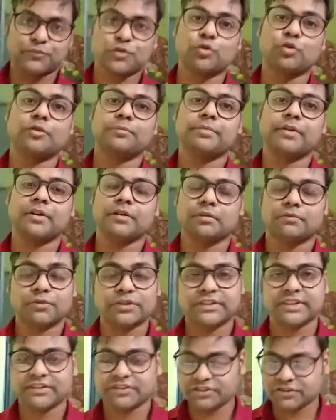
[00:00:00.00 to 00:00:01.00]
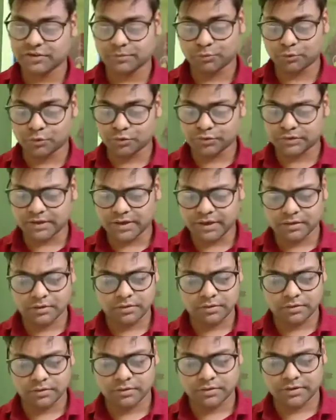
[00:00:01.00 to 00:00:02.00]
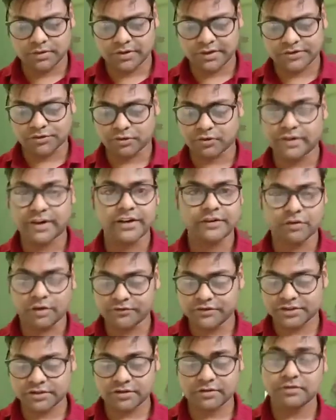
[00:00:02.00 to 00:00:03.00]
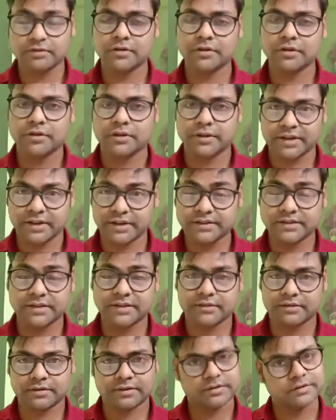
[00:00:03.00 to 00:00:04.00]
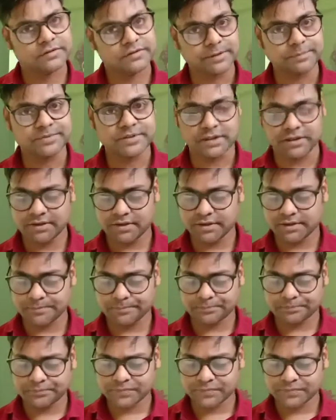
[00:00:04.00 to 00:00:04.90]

डोर पर वो तेजी से बोल उठता है इट्स ऑल राइट ऑफिसर ही सेड सब सही है